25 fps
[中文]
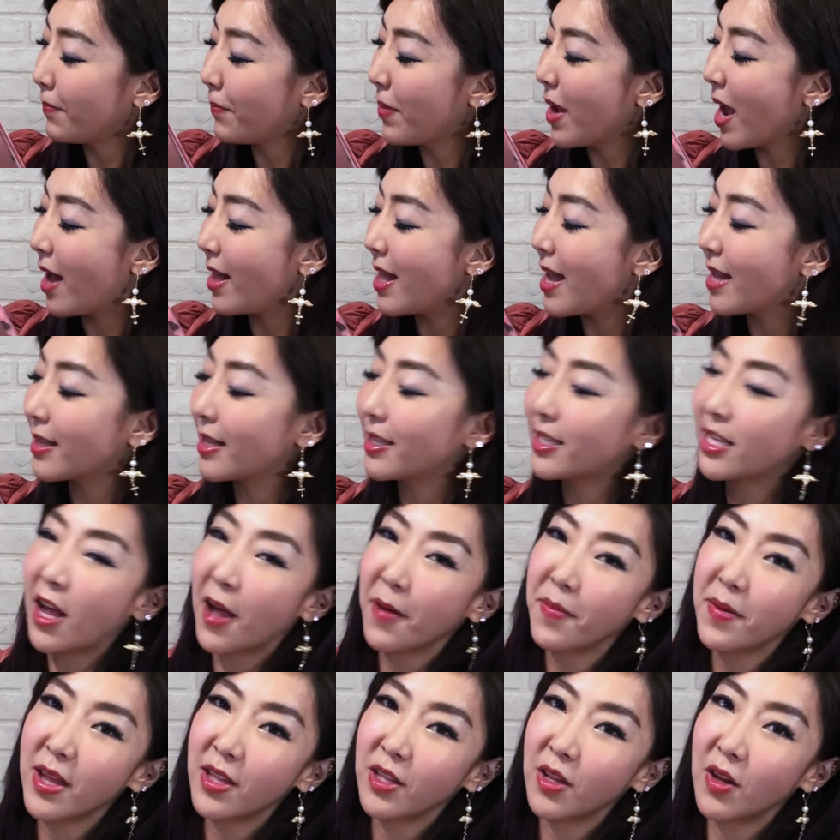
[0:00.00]
漂亮的
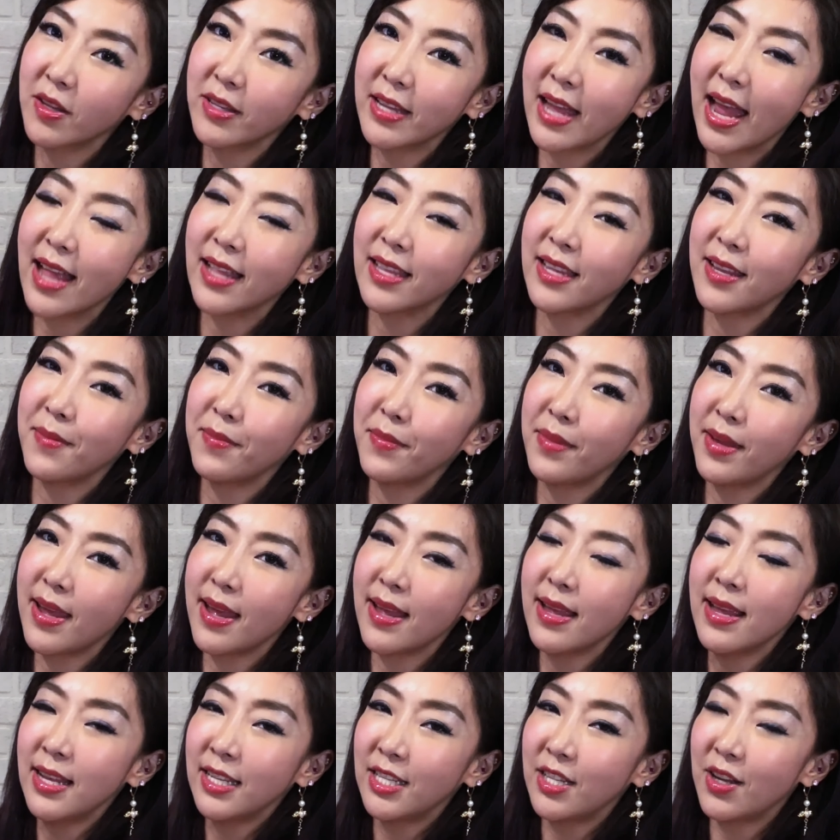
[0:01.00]
照片都在里
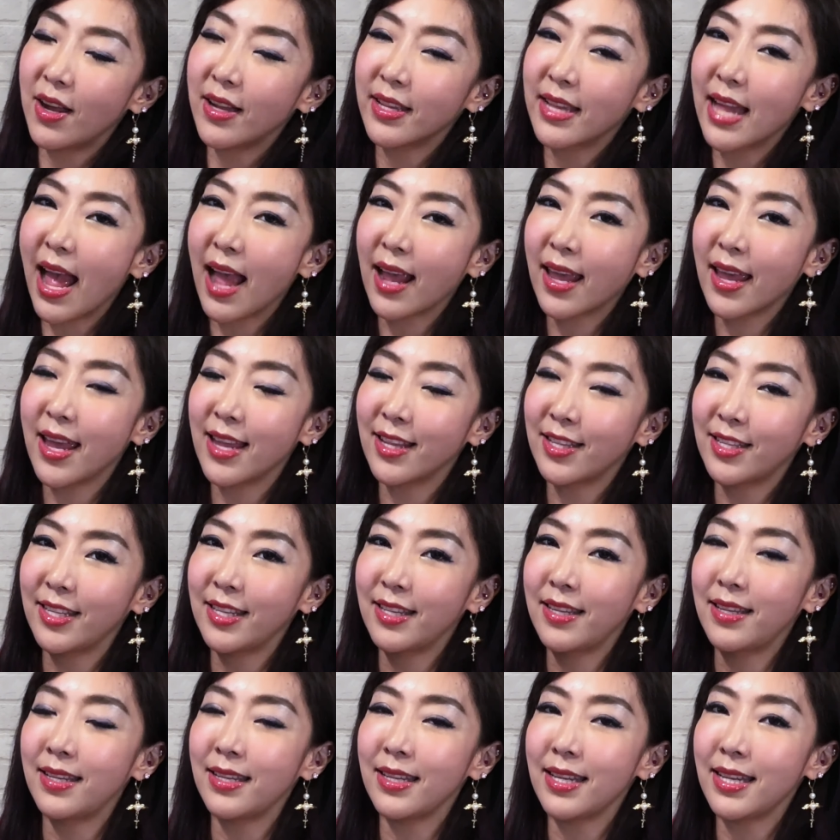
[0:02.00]
面，希望大家可以
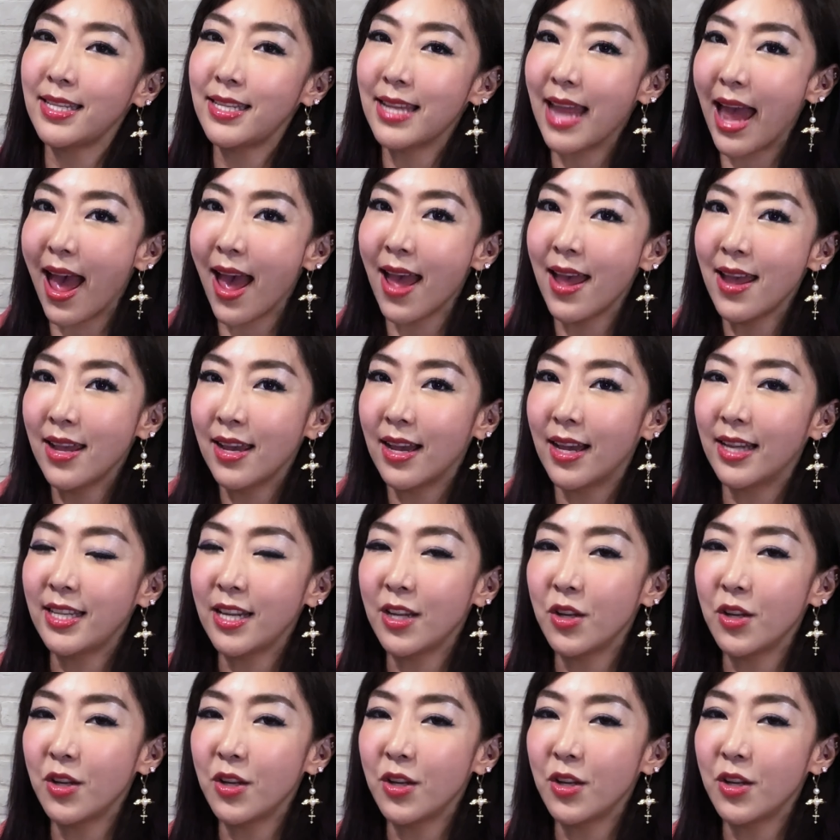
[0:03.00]
支持一下。而